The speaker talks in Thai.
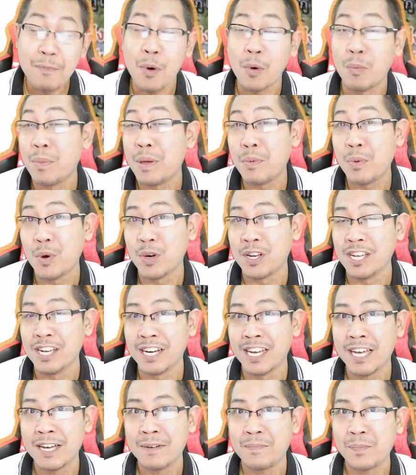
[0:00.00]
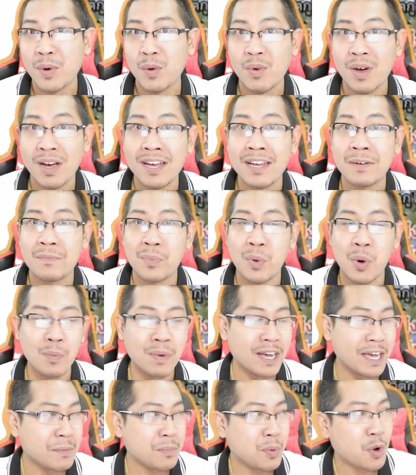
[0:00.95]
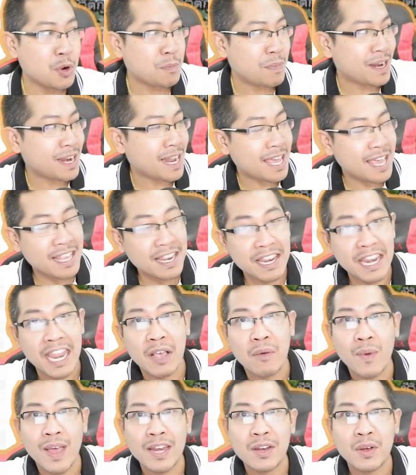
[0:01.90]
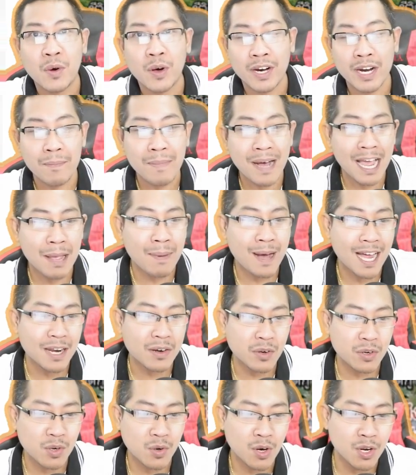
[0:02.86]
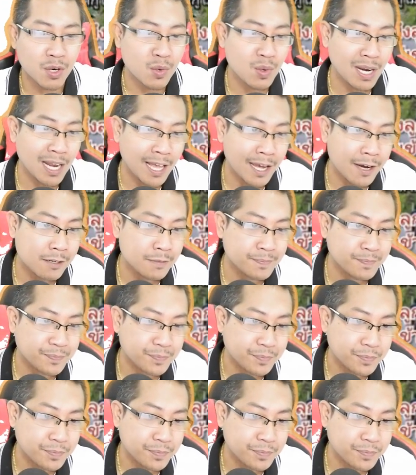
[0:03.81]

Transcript: ผมไม่พูดถึงนะ เพราะว่าผมเคยพูดไปในเด็กแว้นขอระบายพาร์ทก่อนๆนู่นแล้ว